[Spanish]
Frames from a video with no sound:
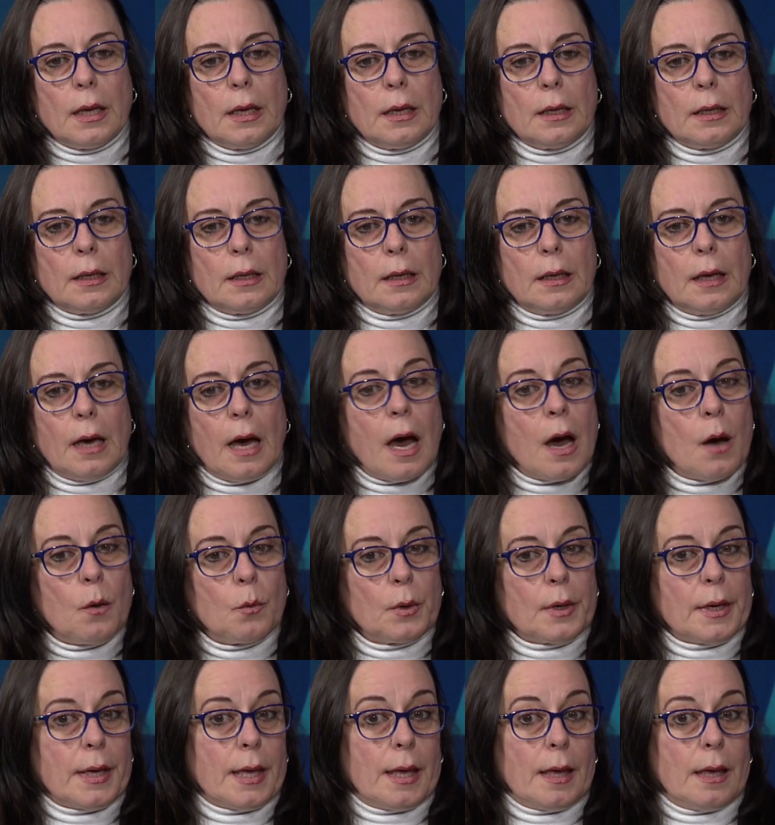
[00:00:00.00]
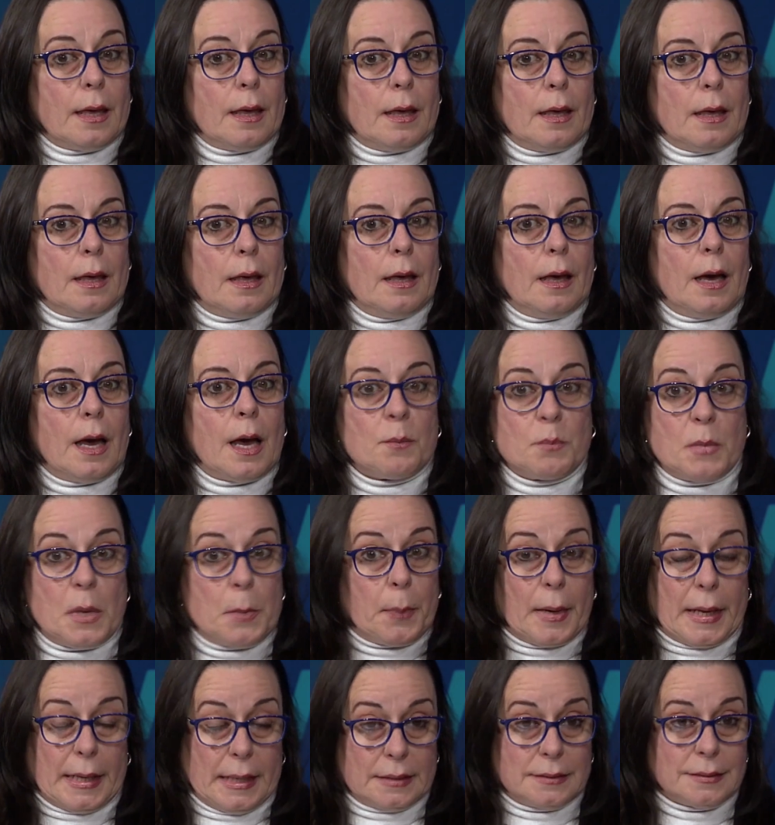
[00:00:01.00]
Eh, aunque a mi
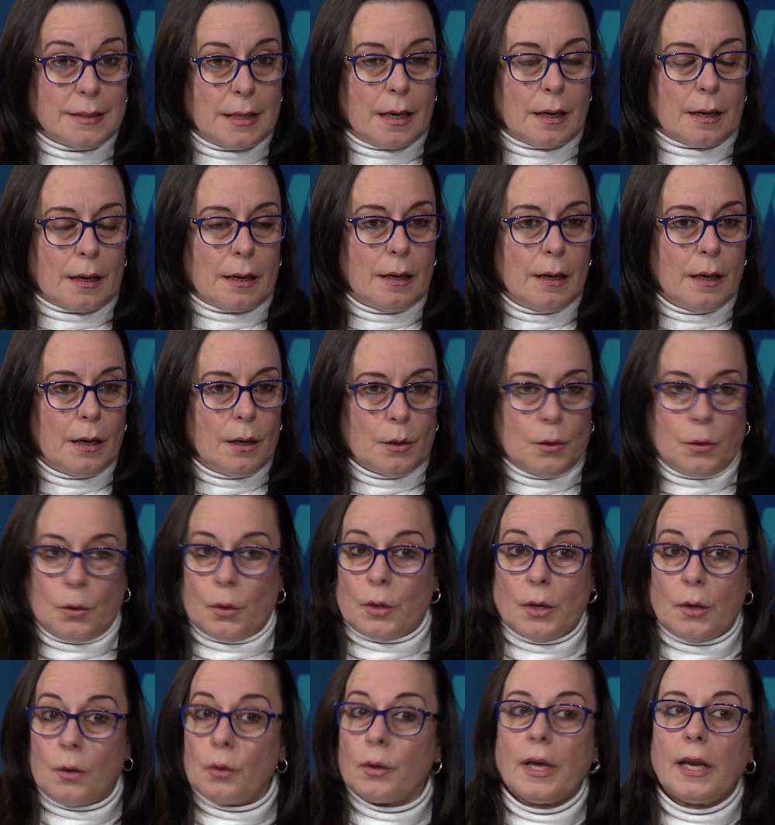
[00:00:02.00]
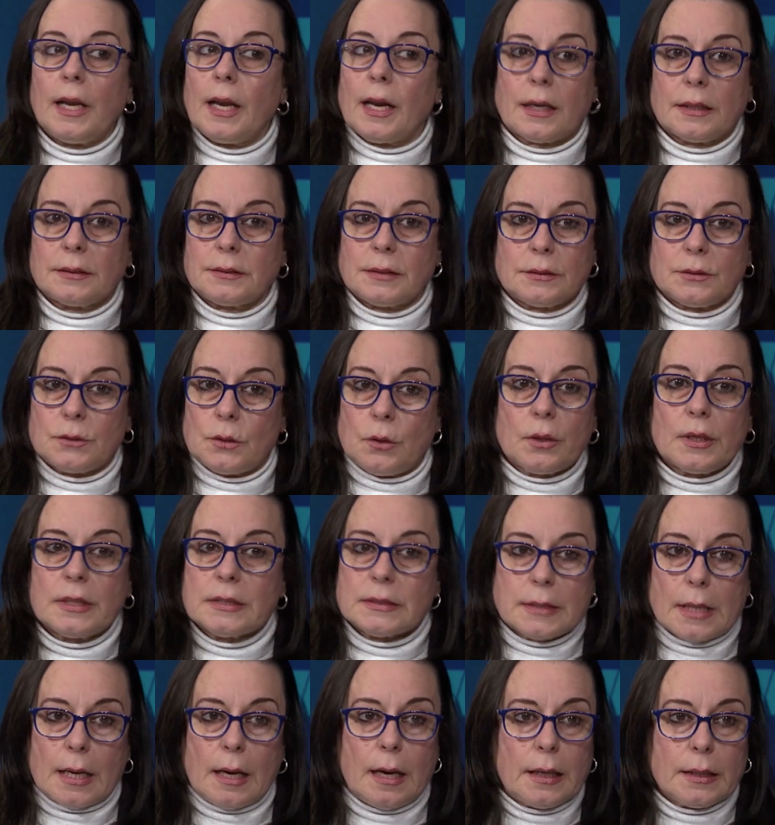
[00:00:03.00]
parecer yo creo que la recesión
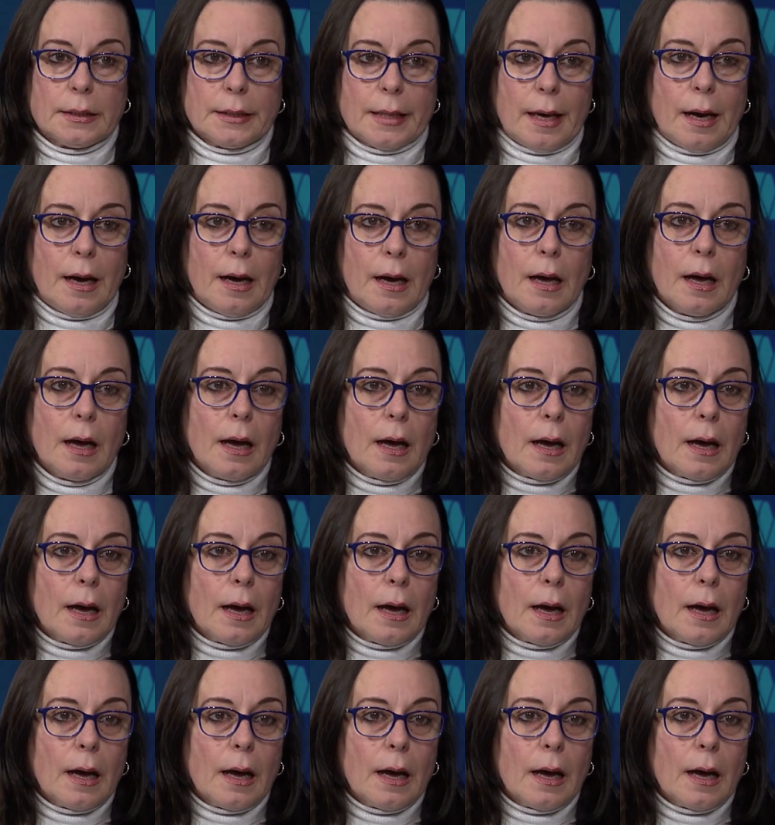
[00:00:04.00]
está ya